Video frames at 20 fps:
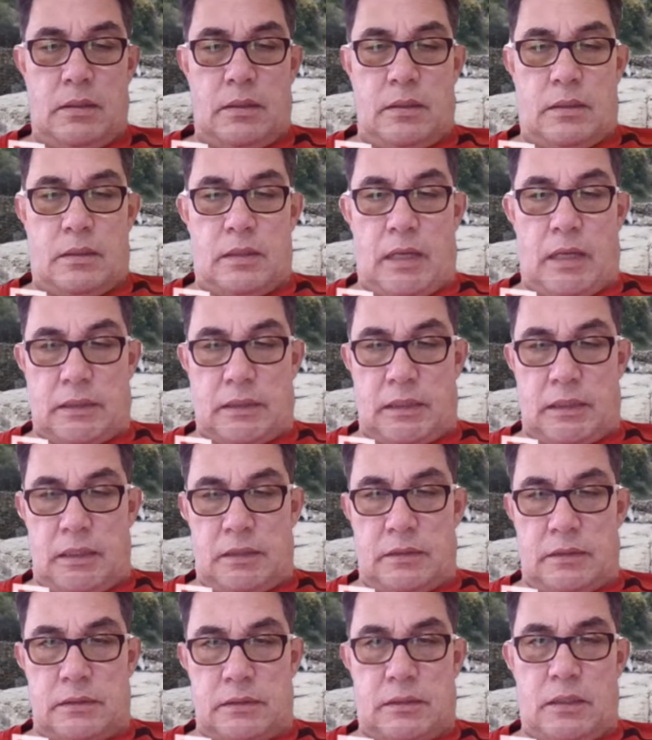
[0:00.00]
Nàng
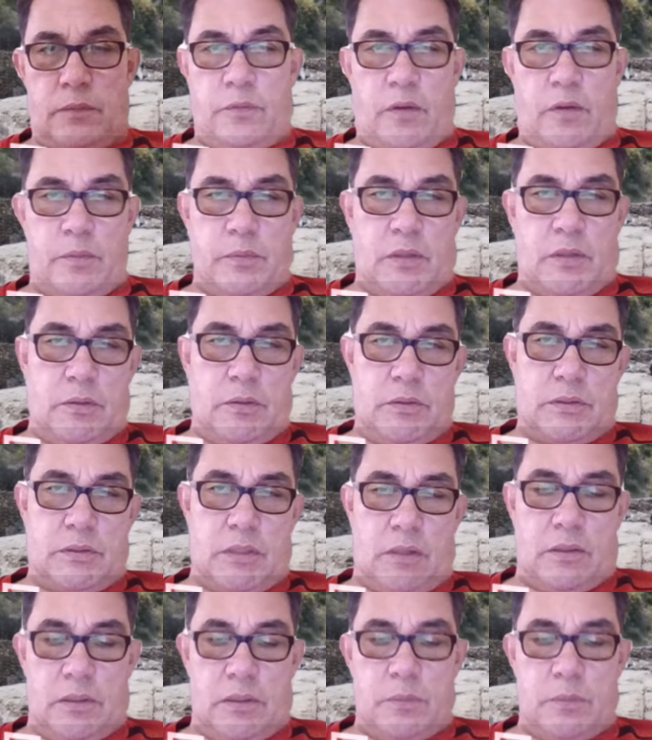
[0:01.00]
nhìn tên Phong Vũ
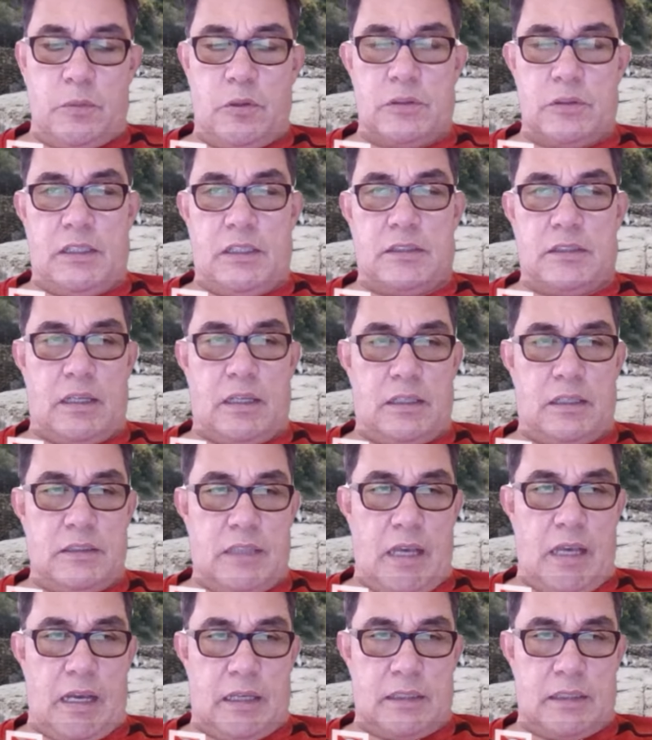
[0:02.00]
rồi buông tiếng thở
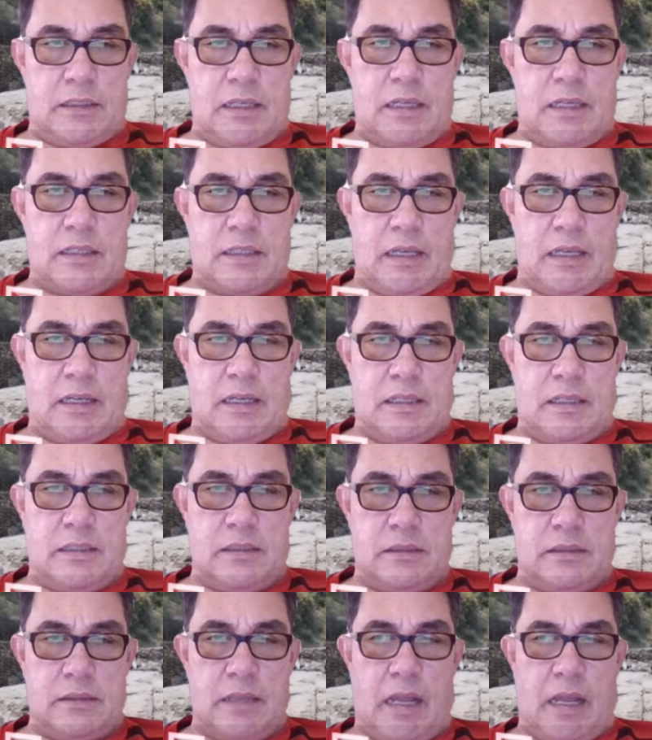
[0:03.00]
dài khẽ khẽ,
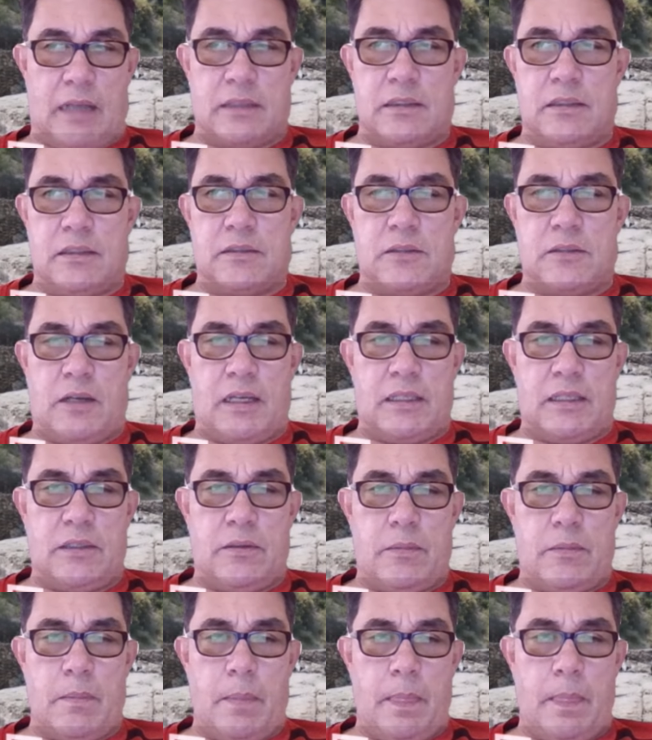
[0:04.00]
nàng gượng nói.
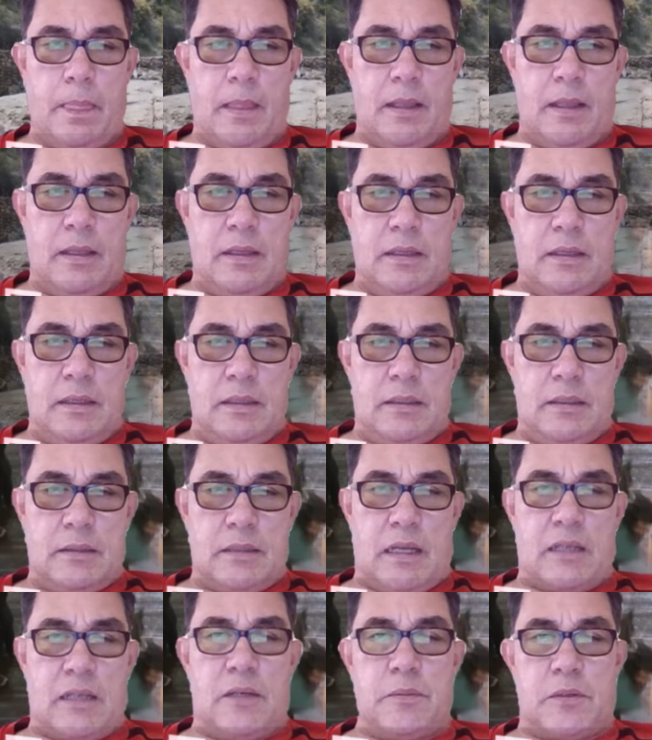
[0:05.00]

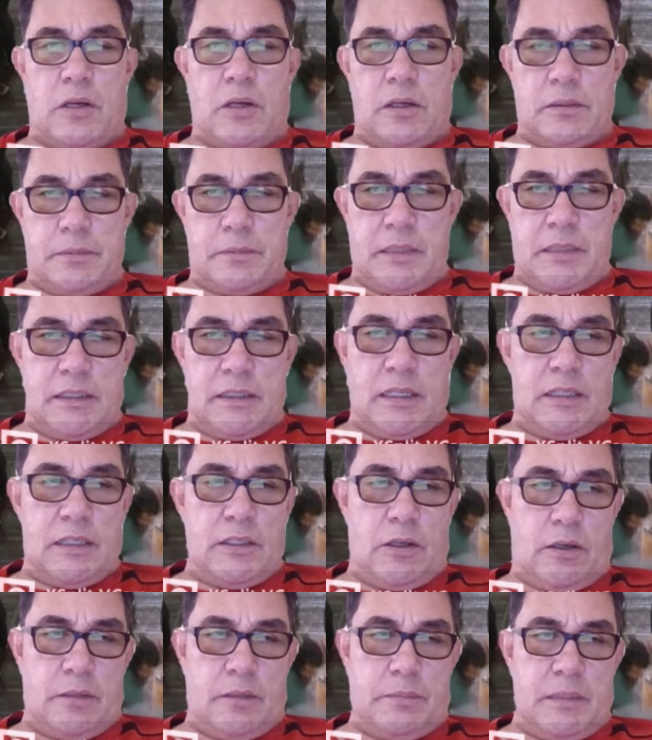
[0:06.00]
Ta không còn gì để
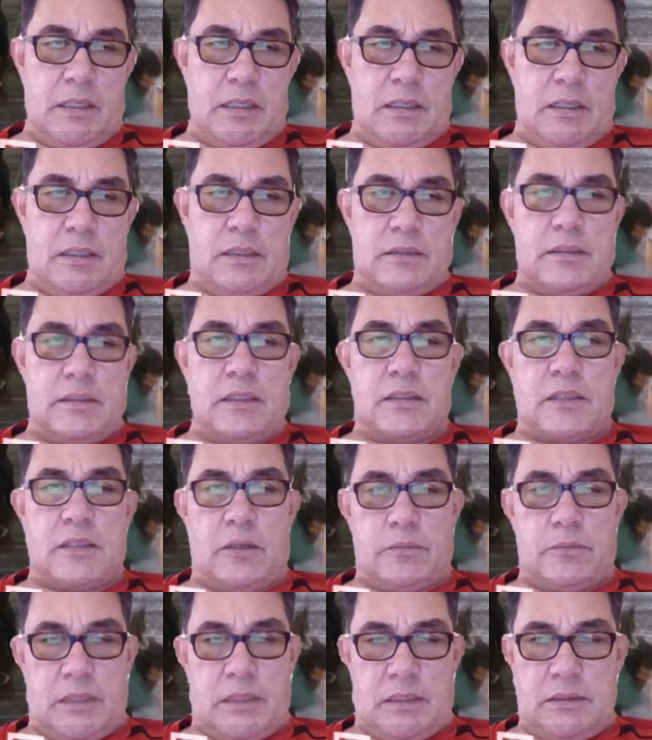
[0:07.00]
nói với tinh
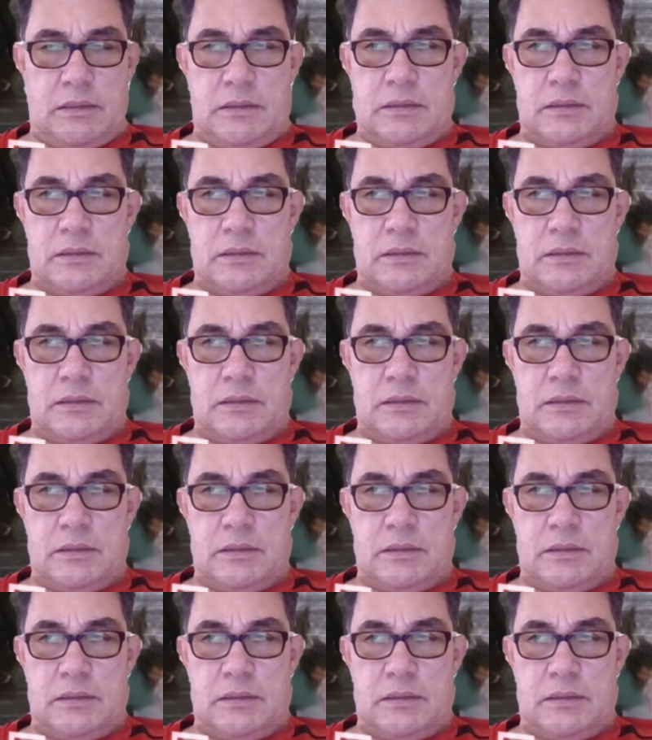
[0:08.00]
công tử,